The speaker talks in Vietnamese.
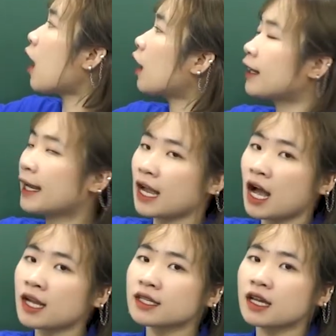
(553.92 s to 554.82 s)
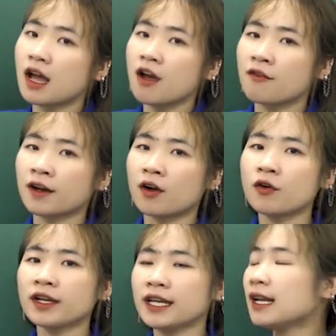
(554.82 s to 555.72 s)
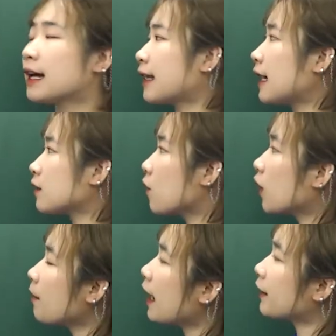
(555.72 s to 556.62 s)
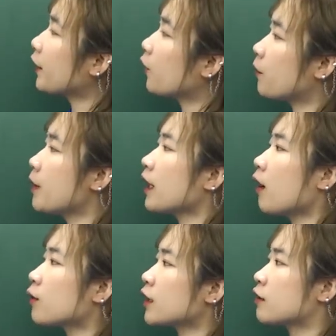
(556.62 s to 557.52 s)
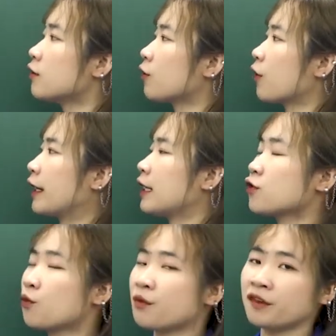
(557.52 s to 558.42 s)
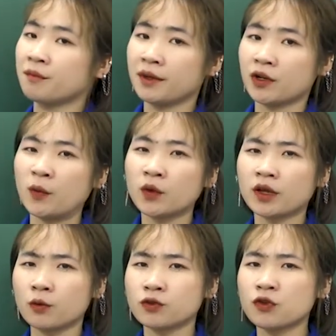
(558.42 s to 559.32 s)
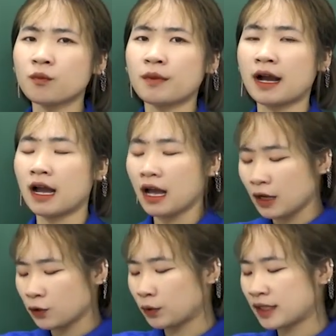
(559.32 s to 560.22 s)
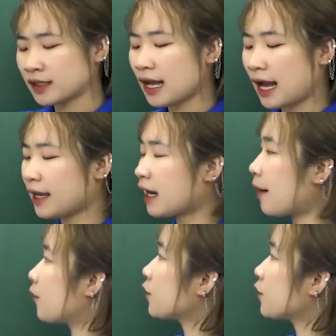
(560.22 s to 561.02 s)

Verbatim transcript: on hay at và cô nghĩ là đa số các bạn đều biết câu trả lời của cái này rồi bởi vì mình có một cấu trúc mà chúng ta rất là hay gặp đó